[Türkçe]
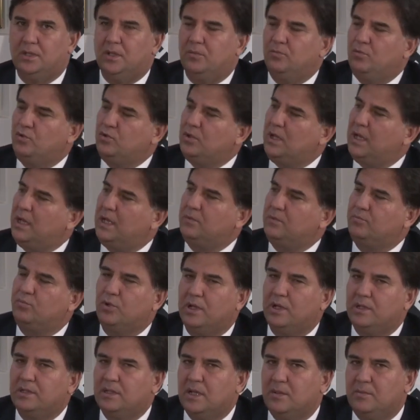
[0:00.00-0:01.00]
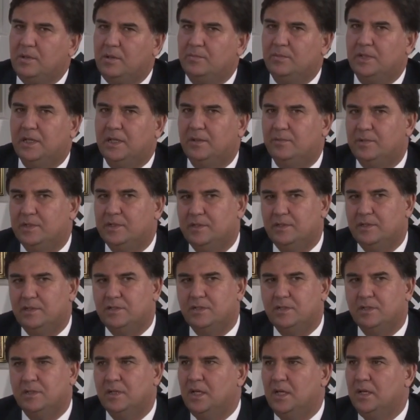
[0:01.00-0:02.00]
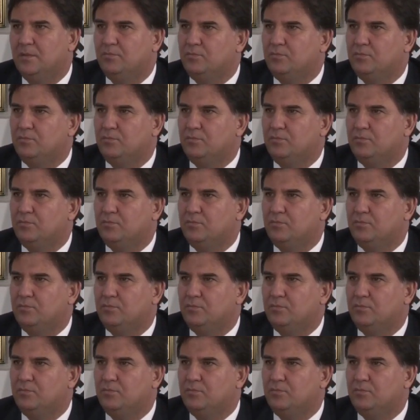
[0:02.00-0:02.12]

de müteahhit burayı tamamlayamadığı için